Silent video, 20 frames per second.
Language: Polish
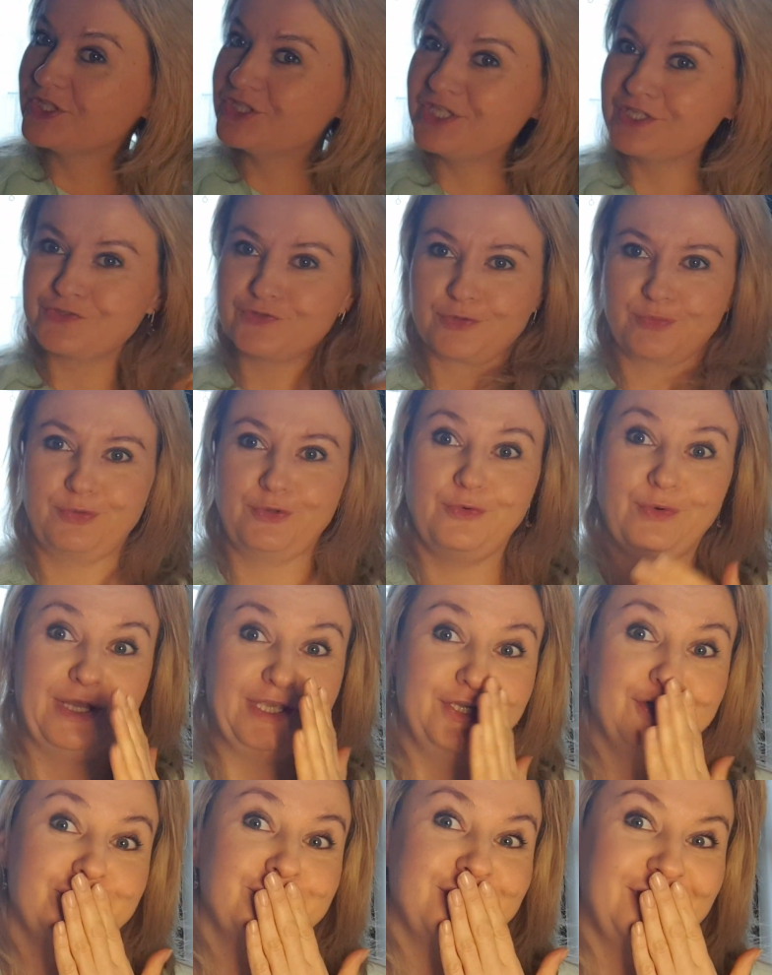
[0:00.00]
się zrobiła
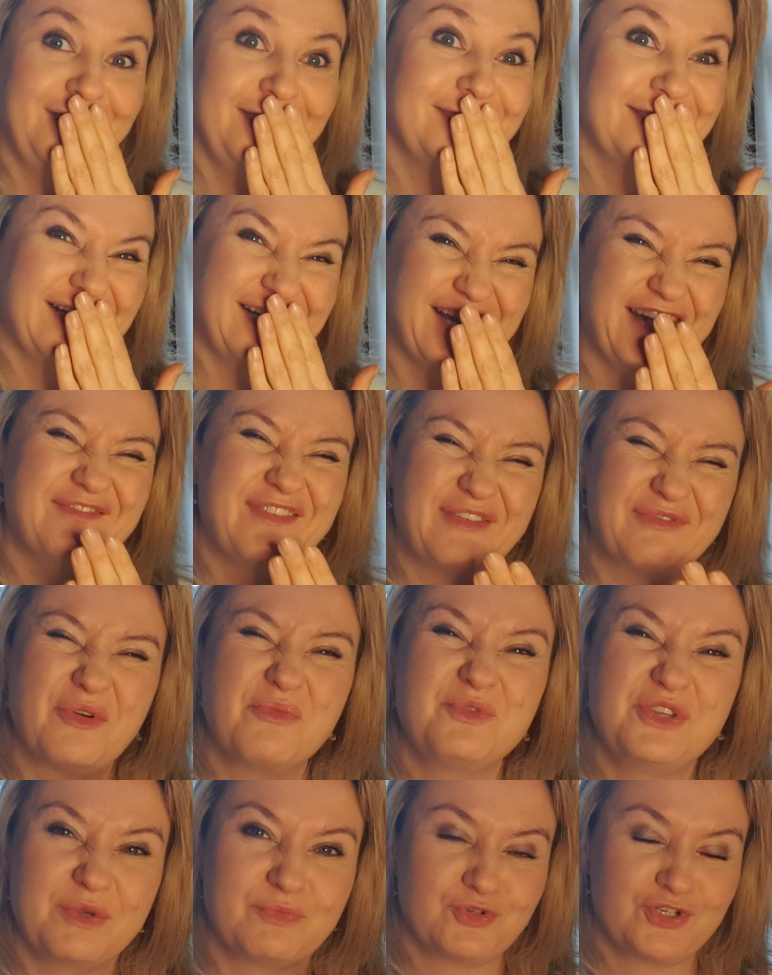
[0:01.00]
jeszcze jedna kawa,
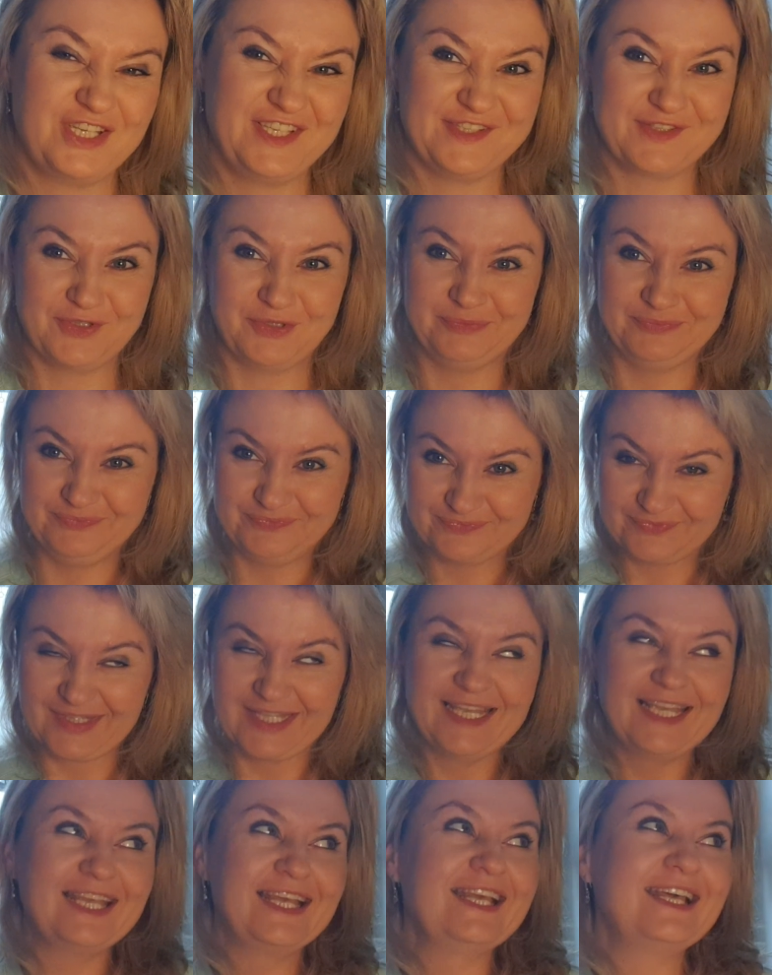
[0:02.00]
wam się przyznam,
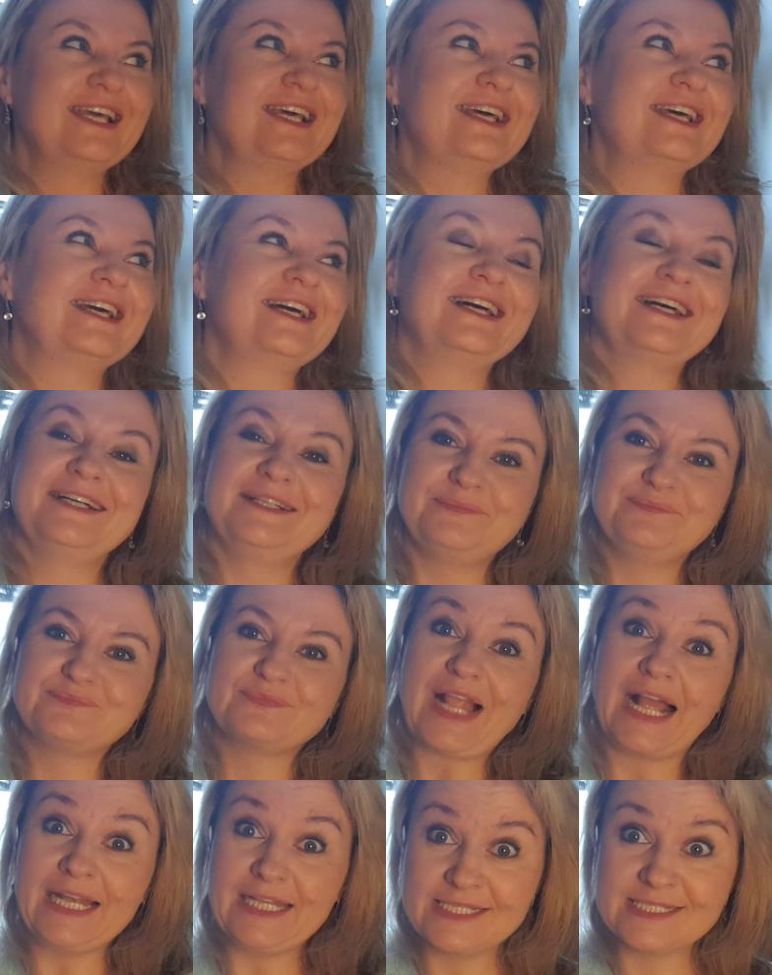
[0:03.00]
e,
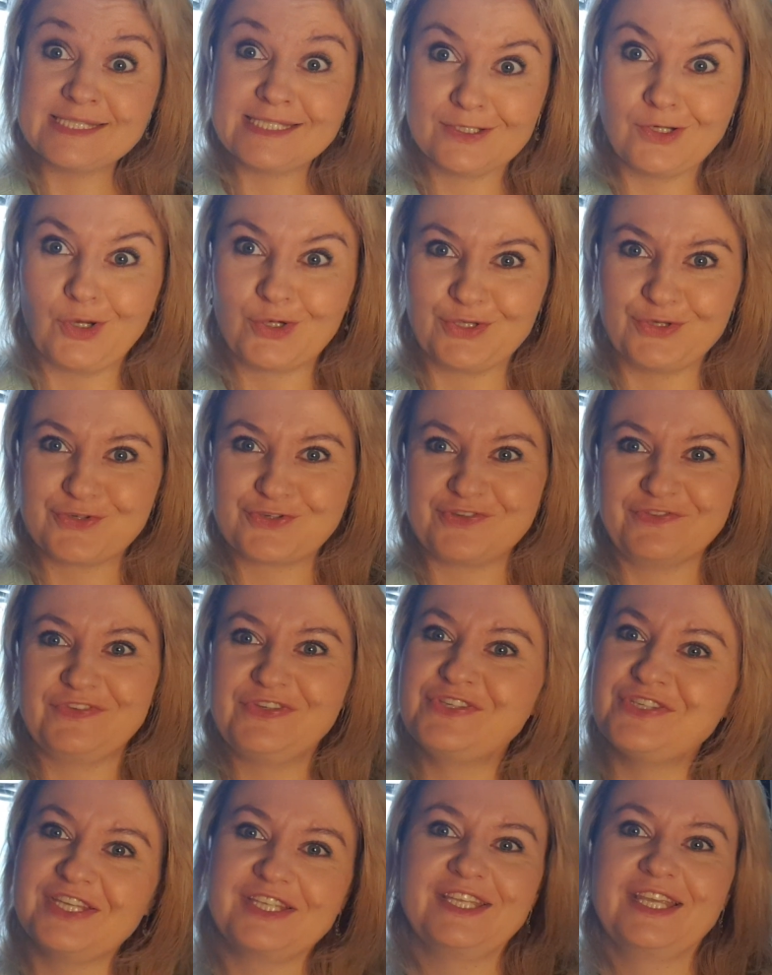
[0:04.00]
Ale z cykorii
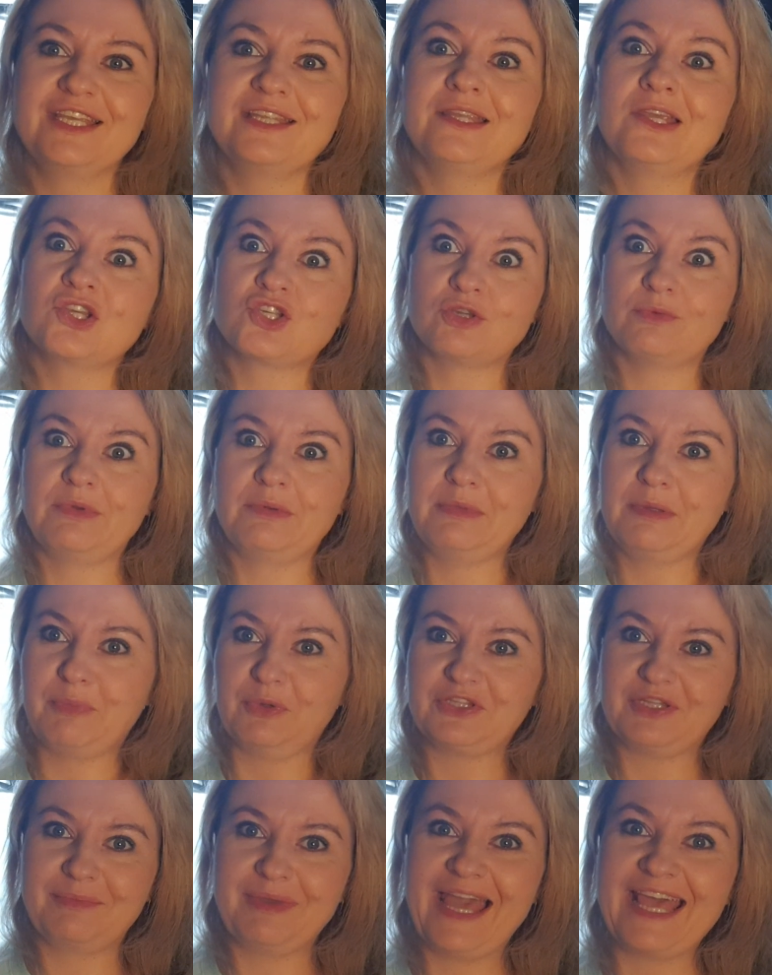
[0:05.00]
oczywiście, nie, nie, żeby mi
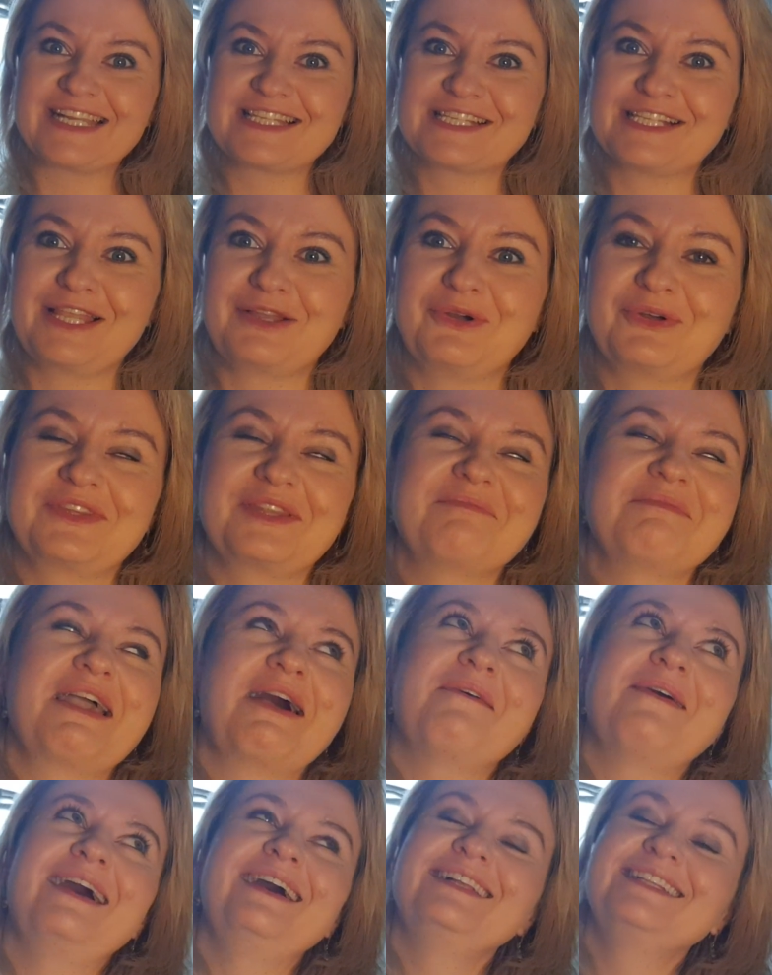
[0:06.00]
potem herc klekoty
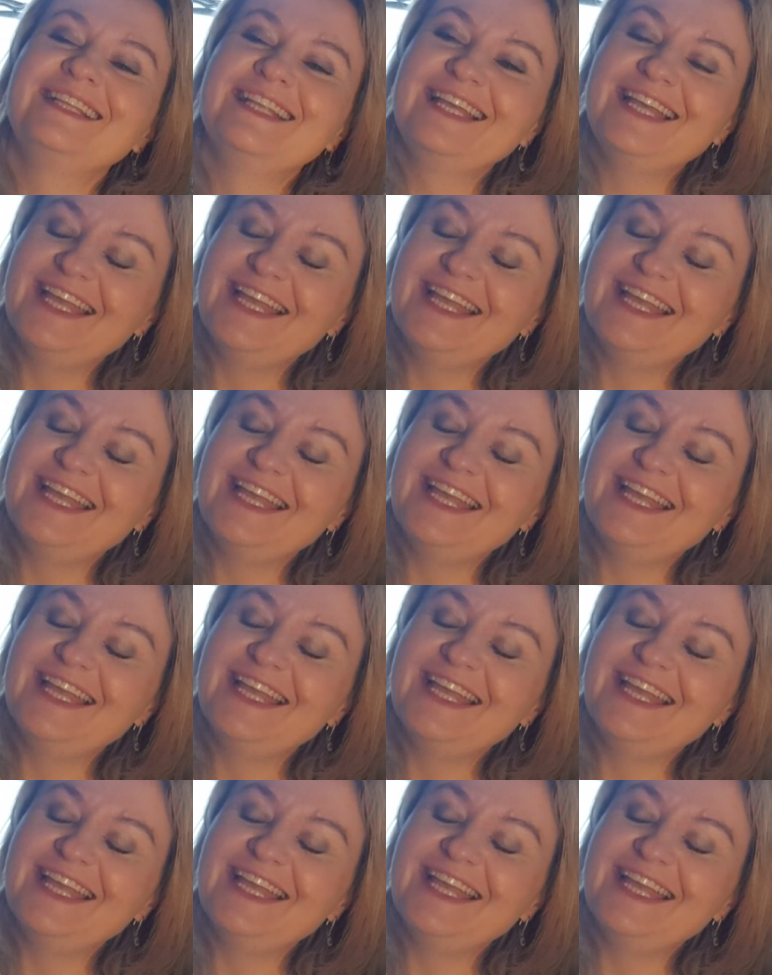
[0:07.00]
miała.